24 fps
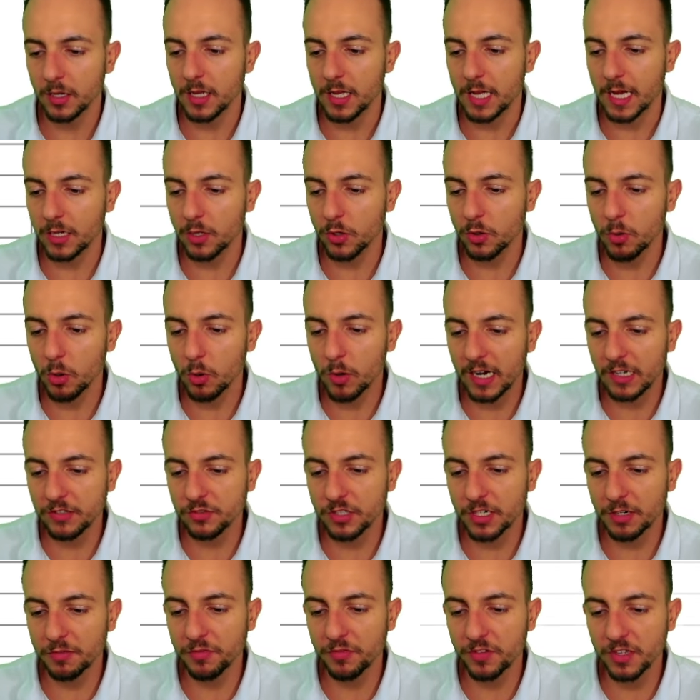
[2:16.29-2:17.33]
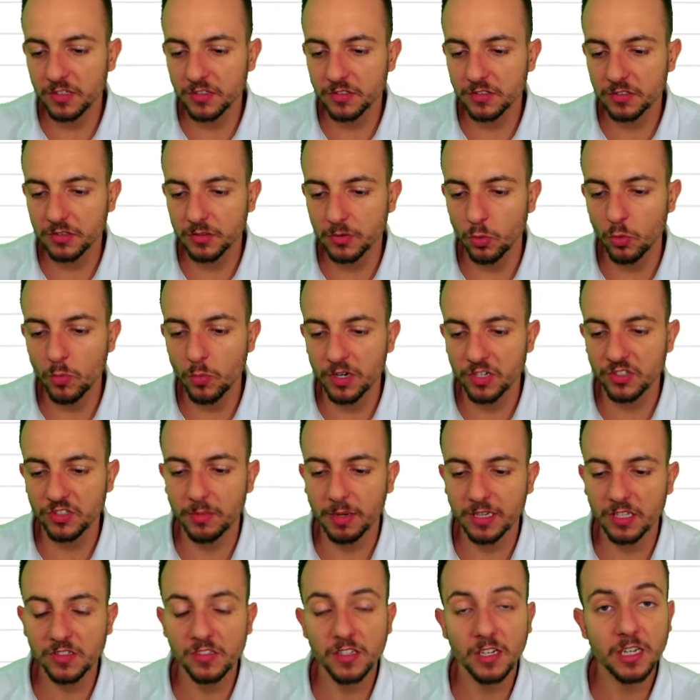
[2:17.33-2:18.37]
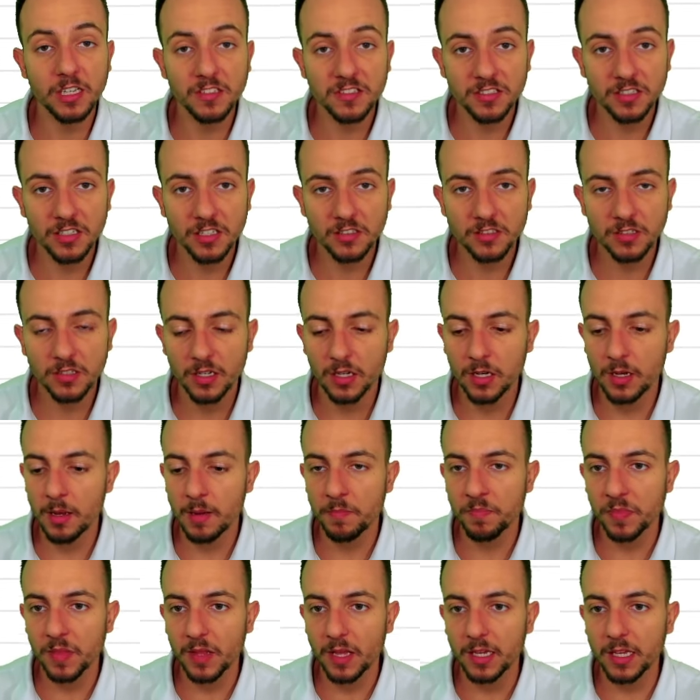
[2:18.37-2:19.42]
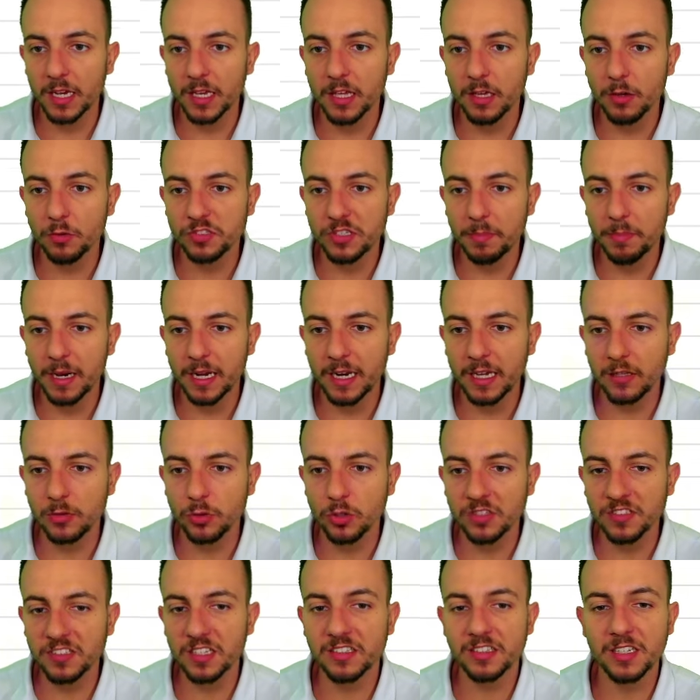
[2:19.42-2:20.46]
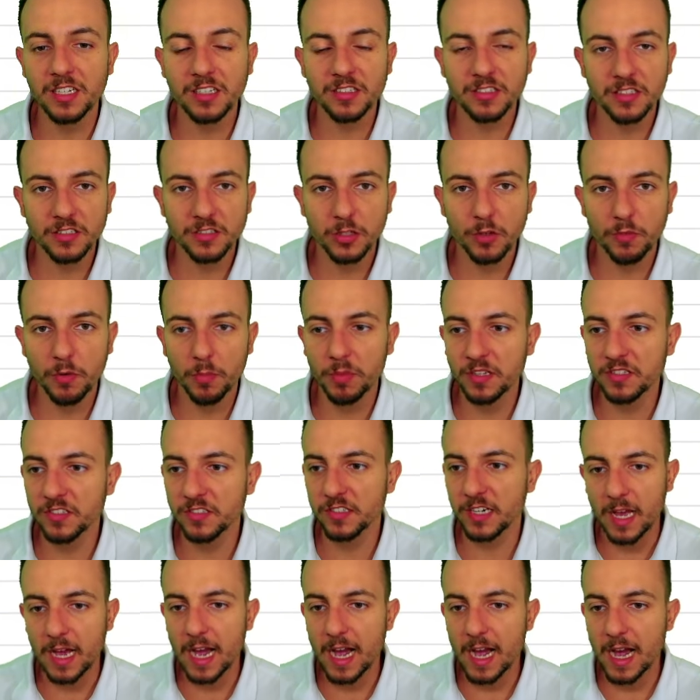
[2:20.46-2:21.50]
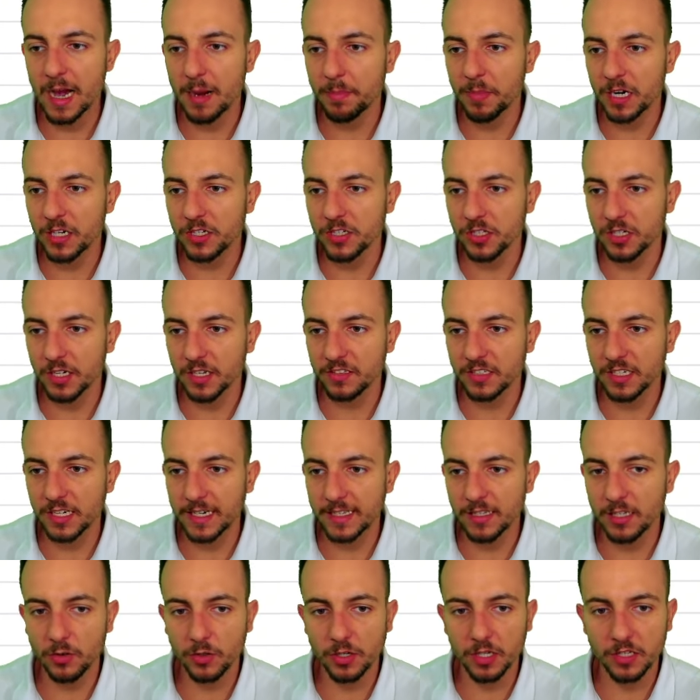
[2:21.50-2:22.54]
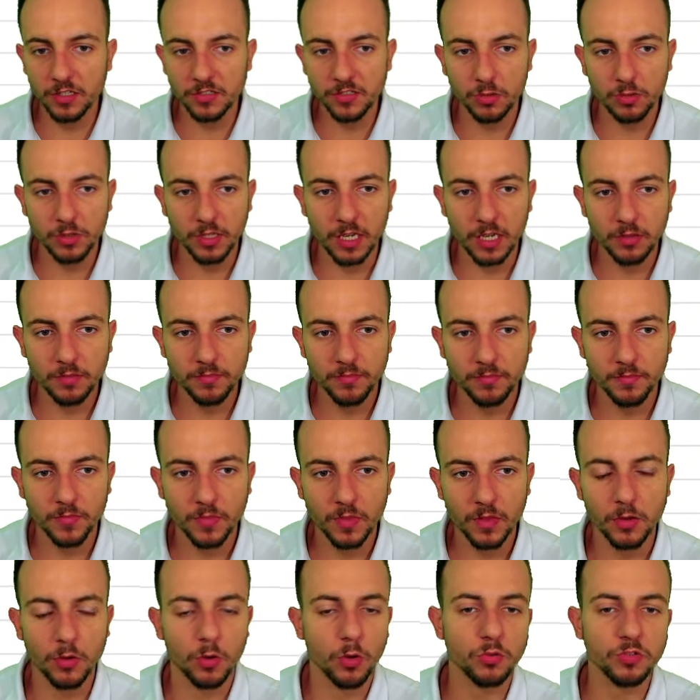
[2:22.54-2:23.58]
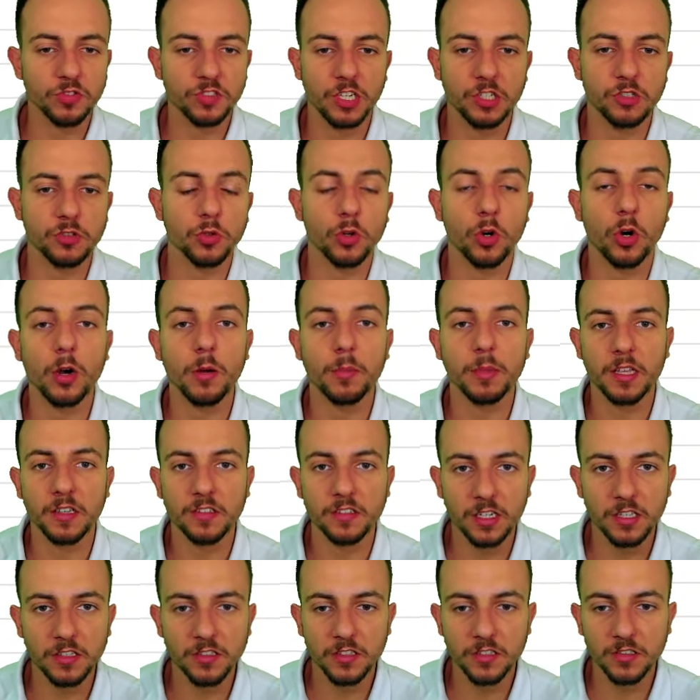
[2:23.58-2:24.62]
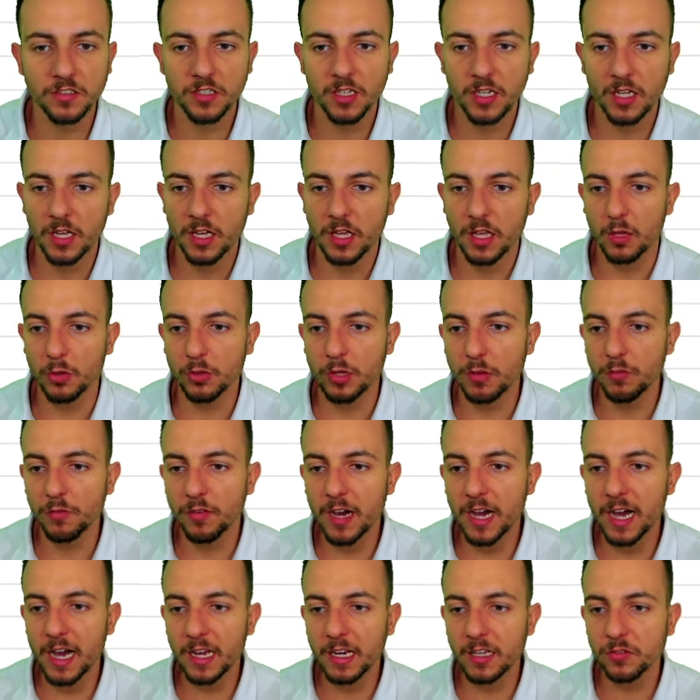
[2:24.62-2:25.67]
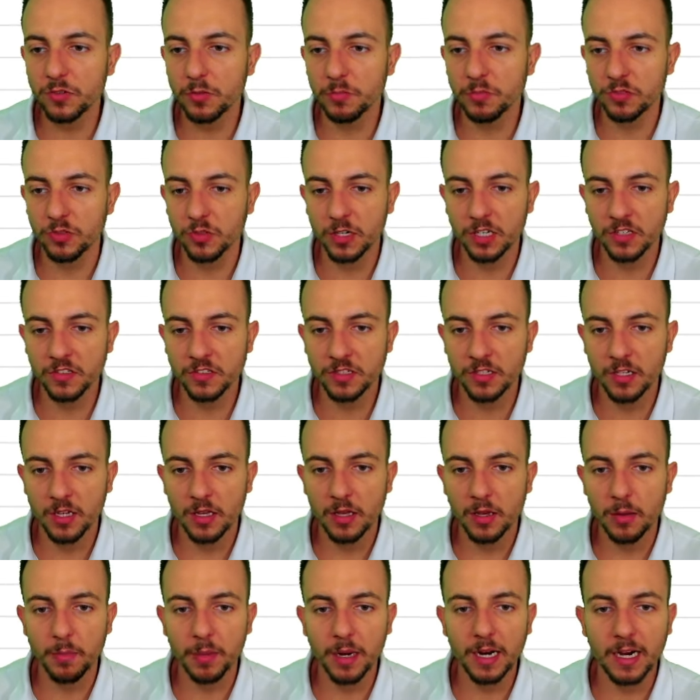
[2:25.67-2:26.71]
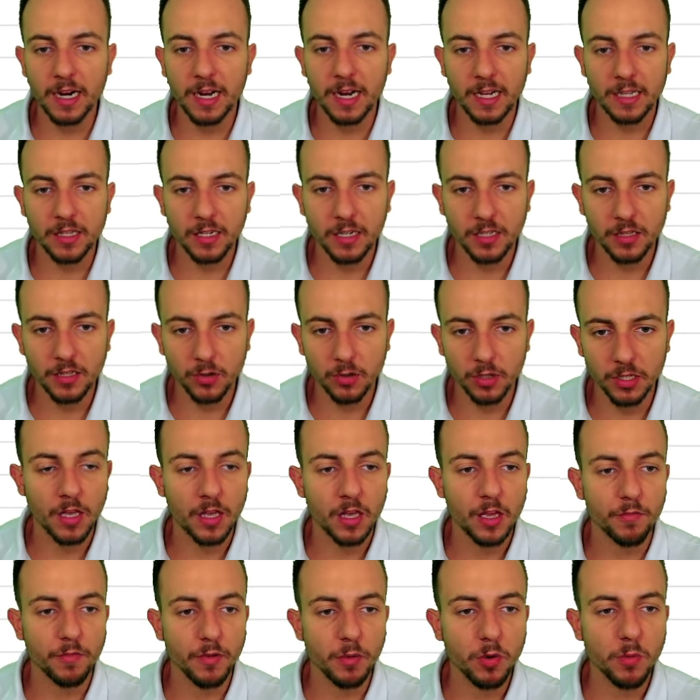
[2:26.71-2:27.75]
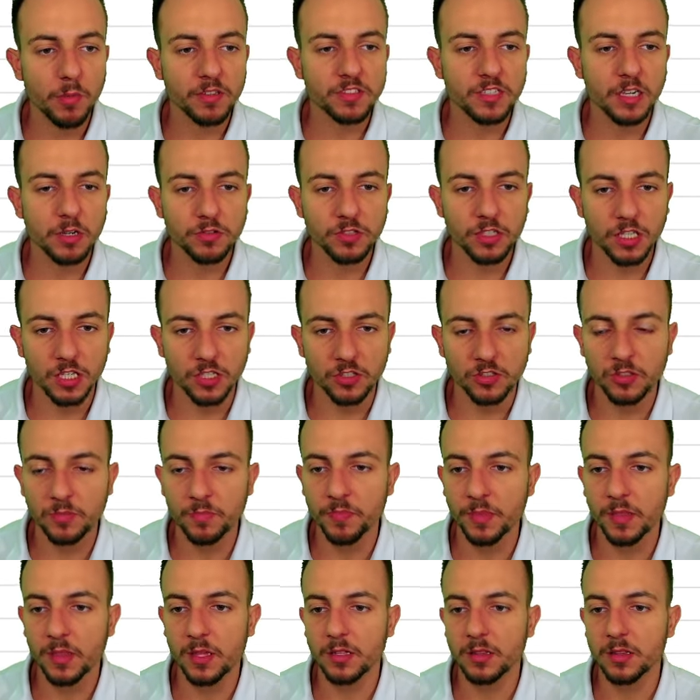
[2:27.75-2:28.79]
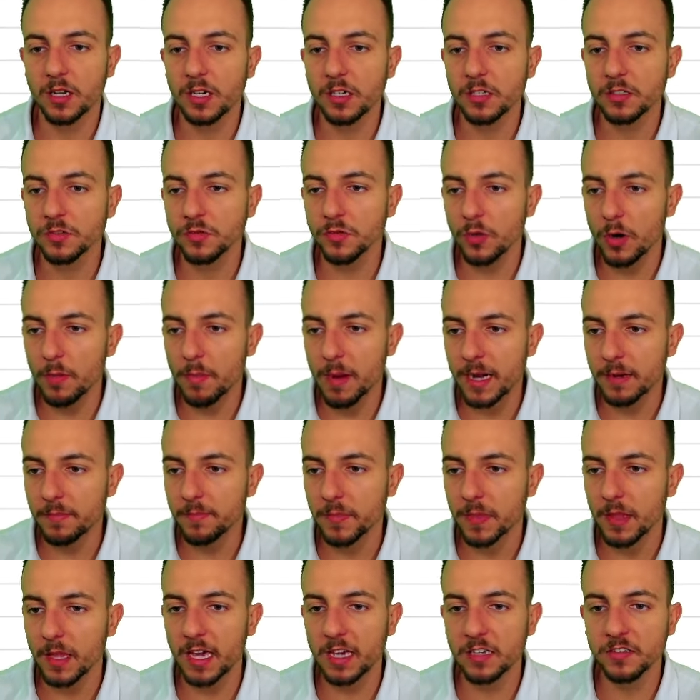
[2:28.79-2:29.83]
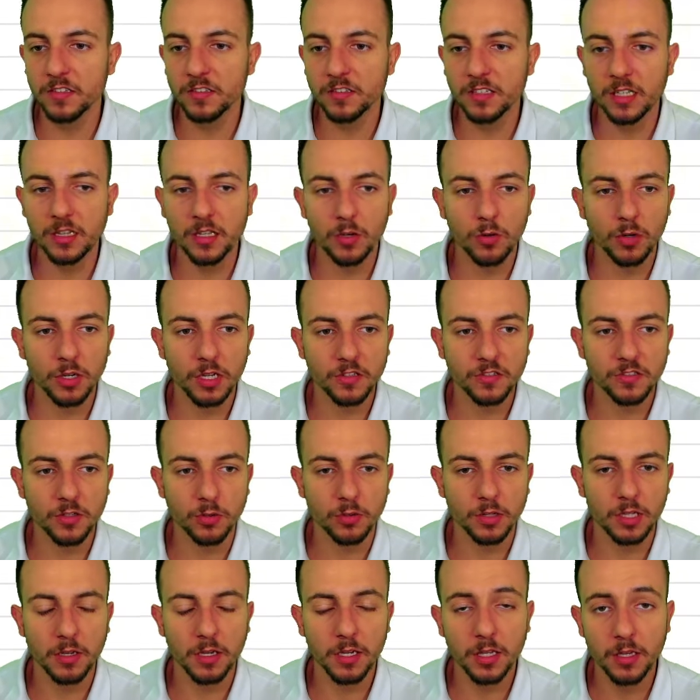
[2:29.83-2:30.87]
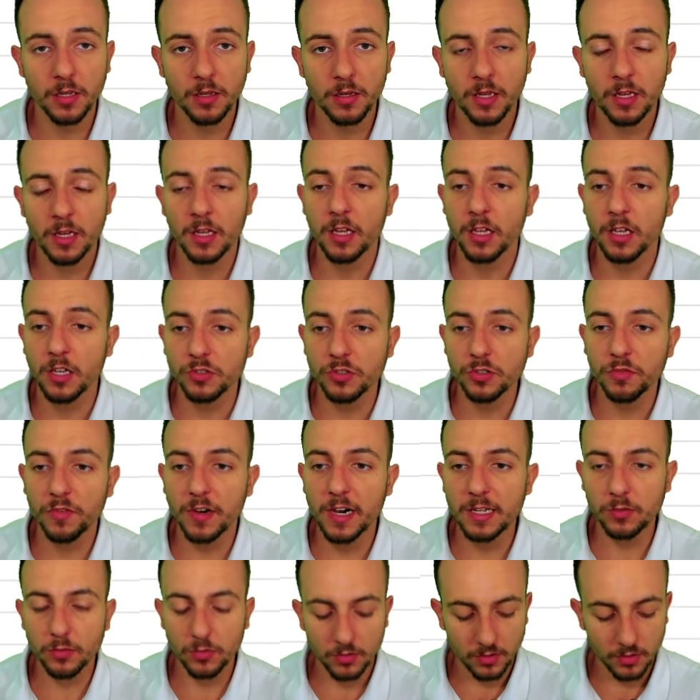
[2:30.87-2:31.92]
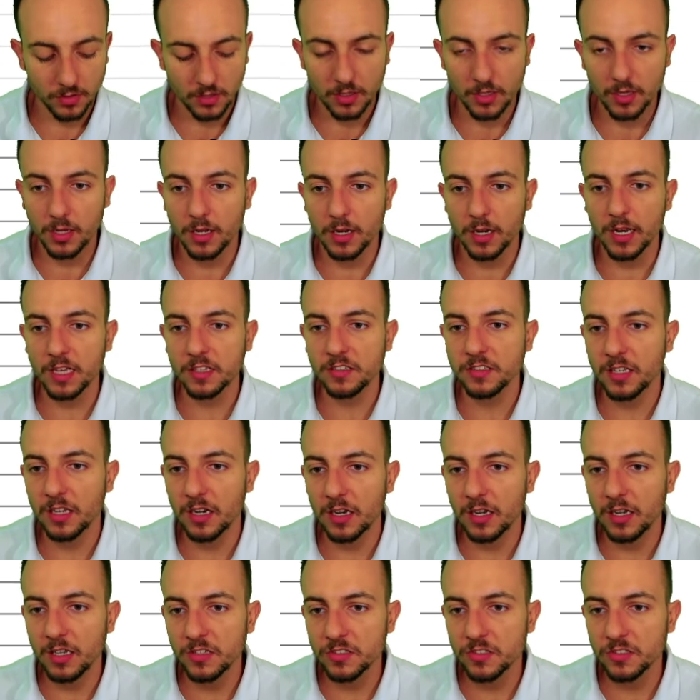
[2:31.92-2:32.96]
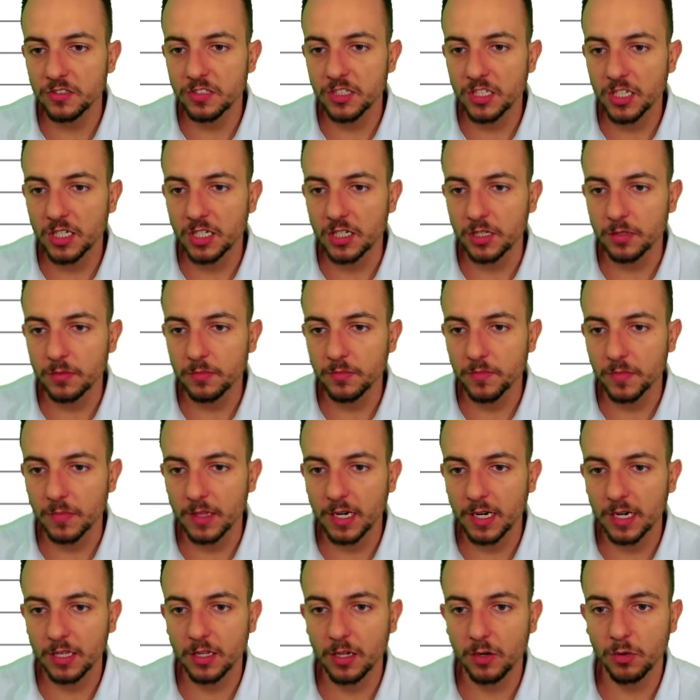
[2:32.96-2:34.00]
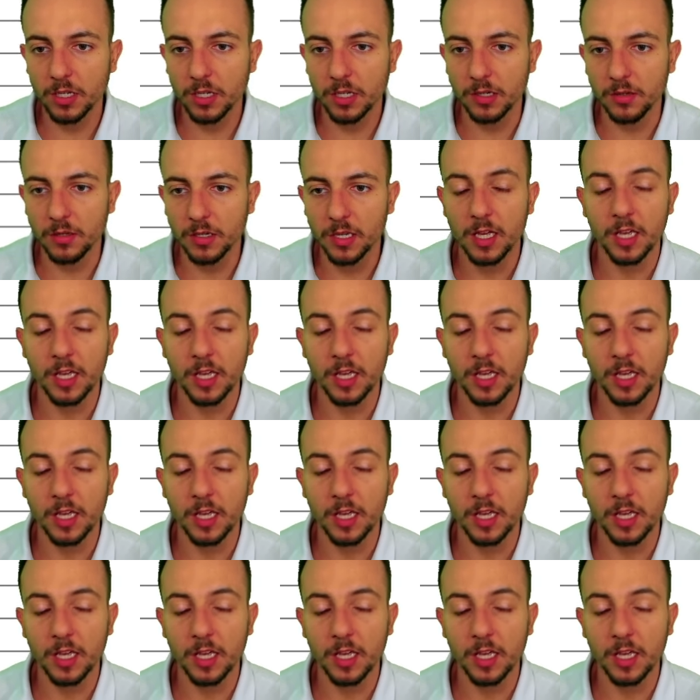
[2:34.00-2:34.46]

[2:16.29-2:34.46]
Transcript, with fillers: Aqui no meu caso eu já fiz uma chamada de listas, e aqui eu separei todas as listas que eu vou precisar. A partir das categorias que eu tenho, ou seja, o nome das listas, eu tenho várias opções para cada categoria. Vamos começar com o seguinte, transformar essas categorias que eu tenho aqui, de fato, nessa listinha da categoria.